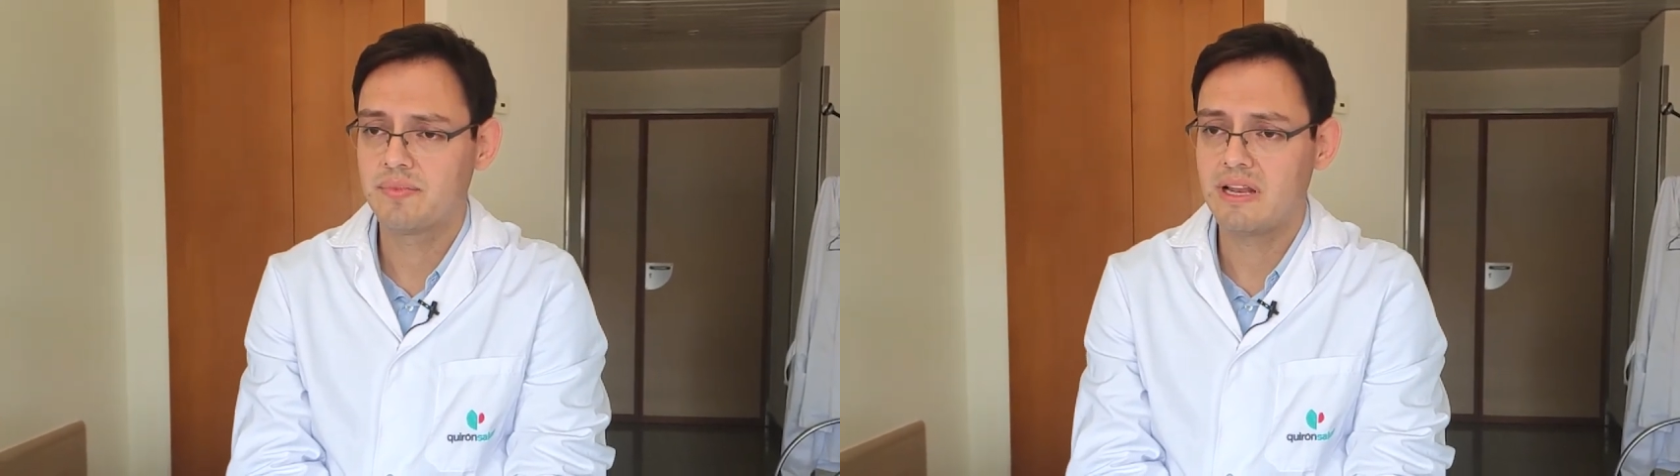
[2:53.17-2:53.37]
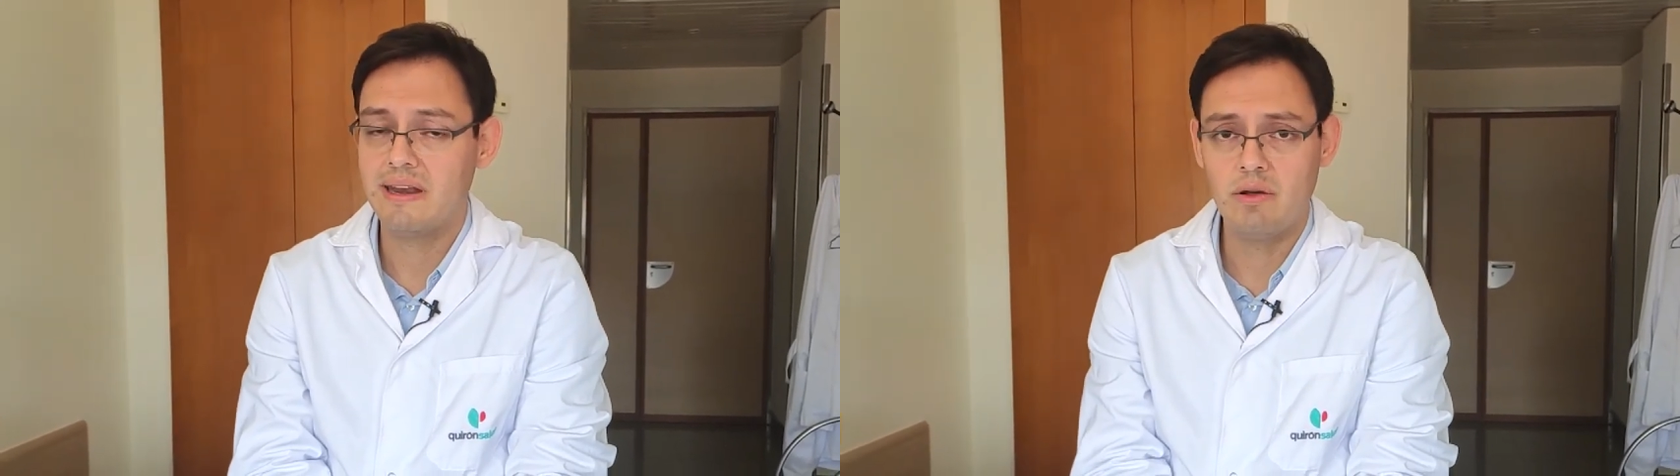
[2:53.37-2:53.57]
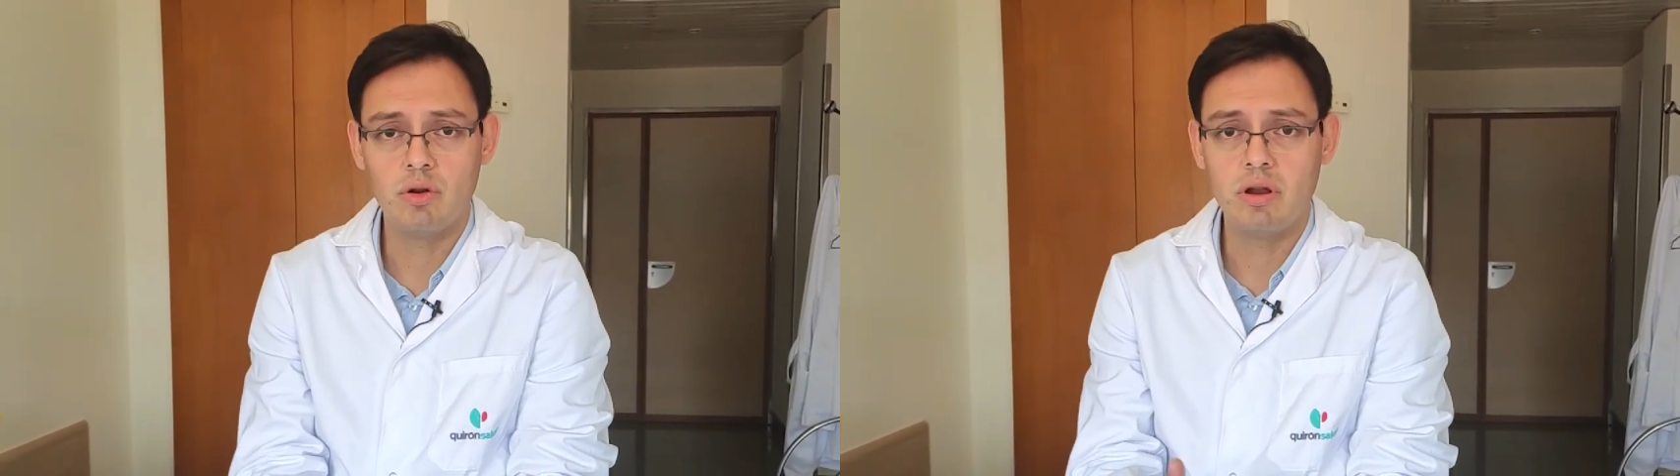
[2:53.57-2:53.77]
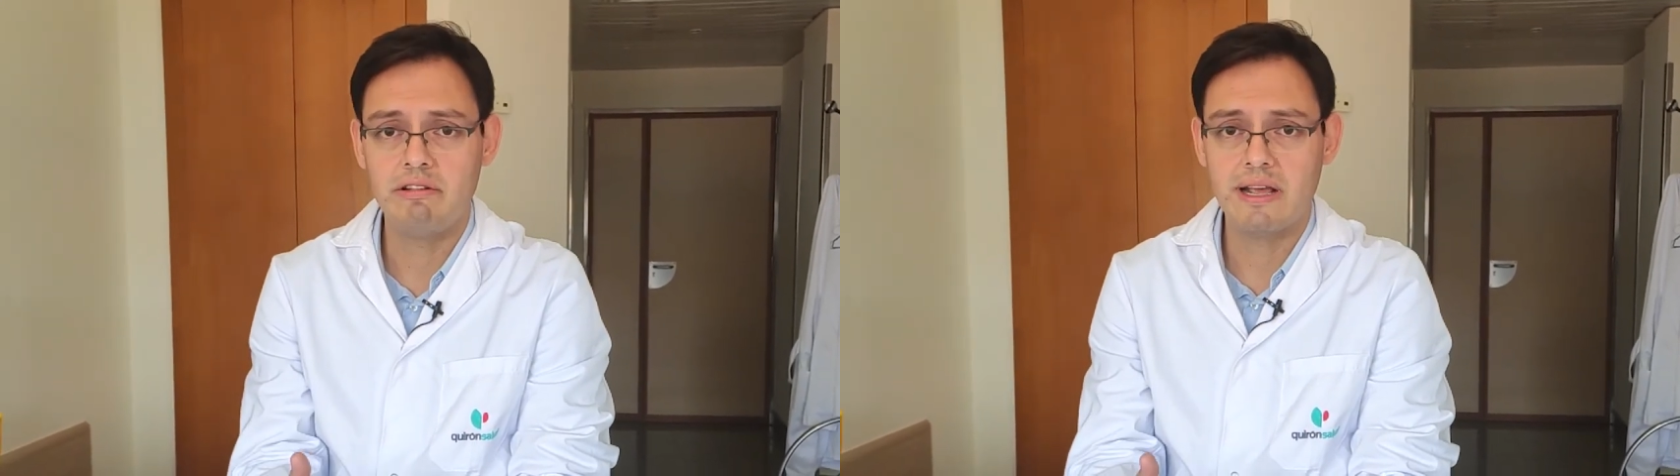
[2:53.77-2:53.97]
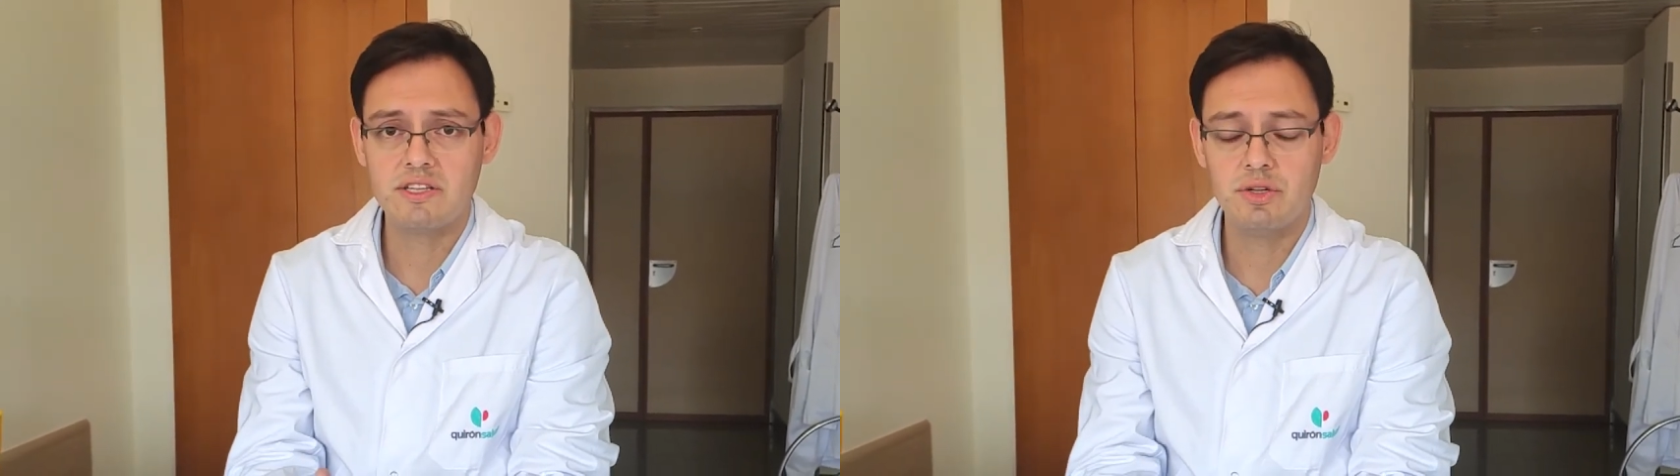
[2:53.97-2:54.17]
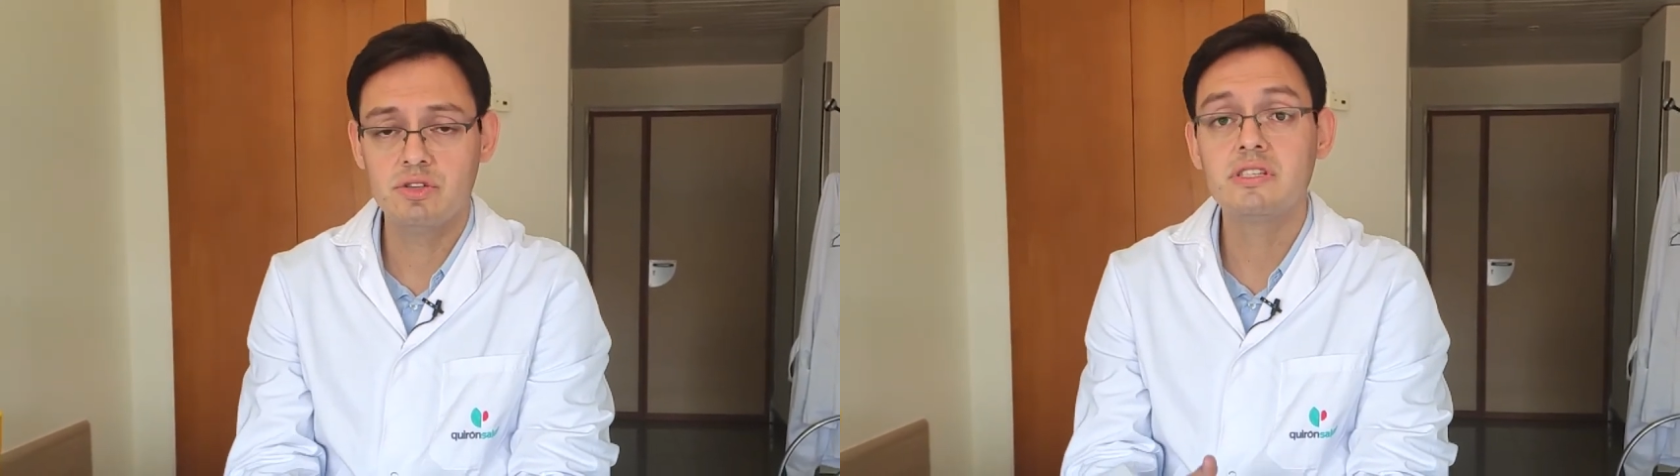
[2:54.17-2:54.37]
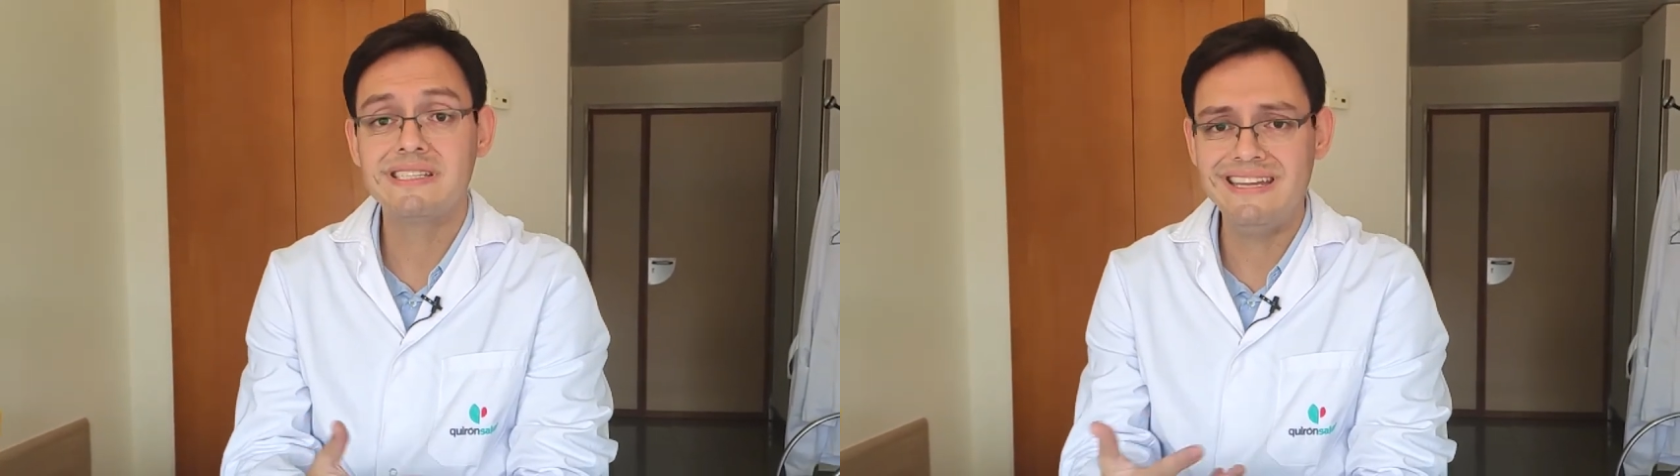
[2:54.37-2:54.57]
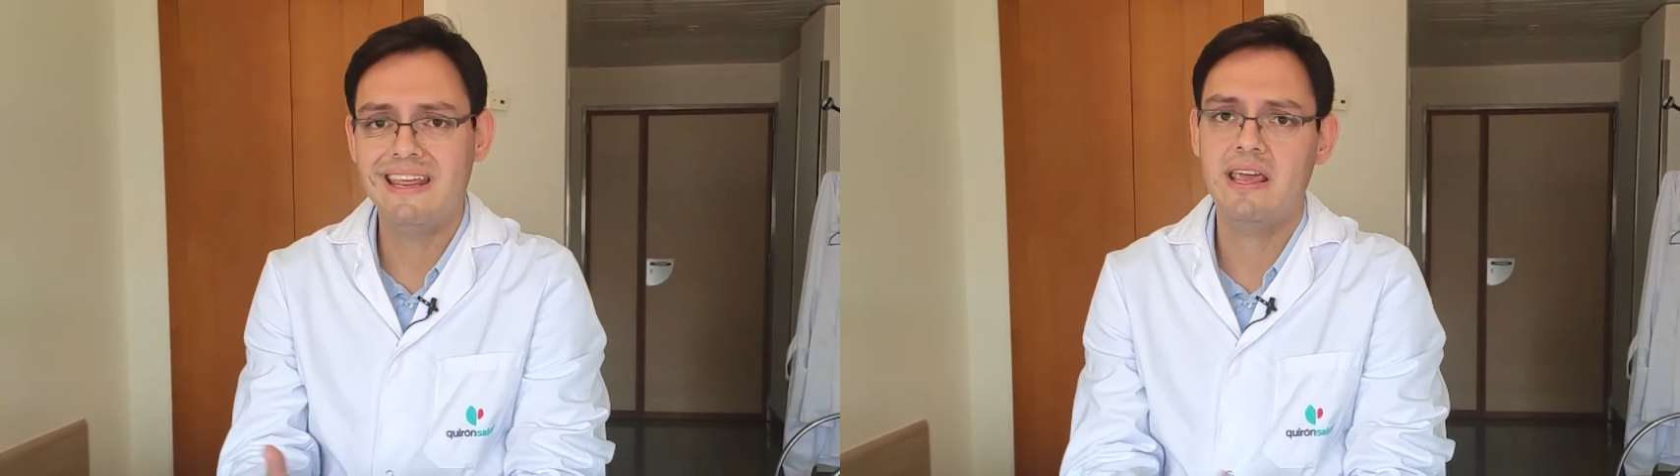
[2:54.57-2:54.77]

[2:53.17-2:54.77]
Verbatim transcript: la neuronavegación sí